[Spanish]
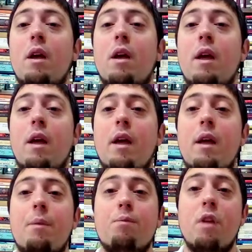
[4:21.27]

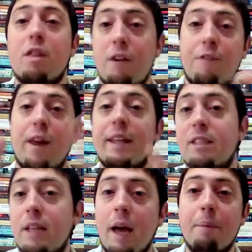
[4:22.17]
eh,
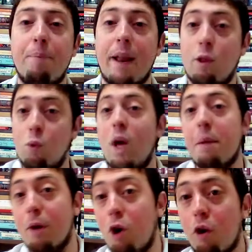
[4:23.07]
diferenciar para
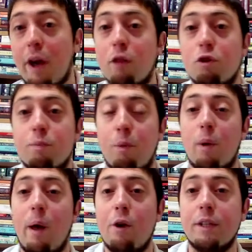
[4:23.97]
estudiar mejor a estos
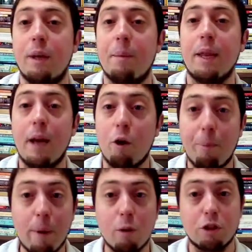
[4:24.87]
pobladores americanos
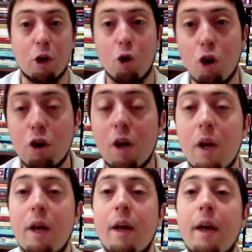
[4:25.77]
previos a Colón
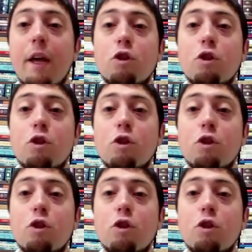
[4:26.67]
eh,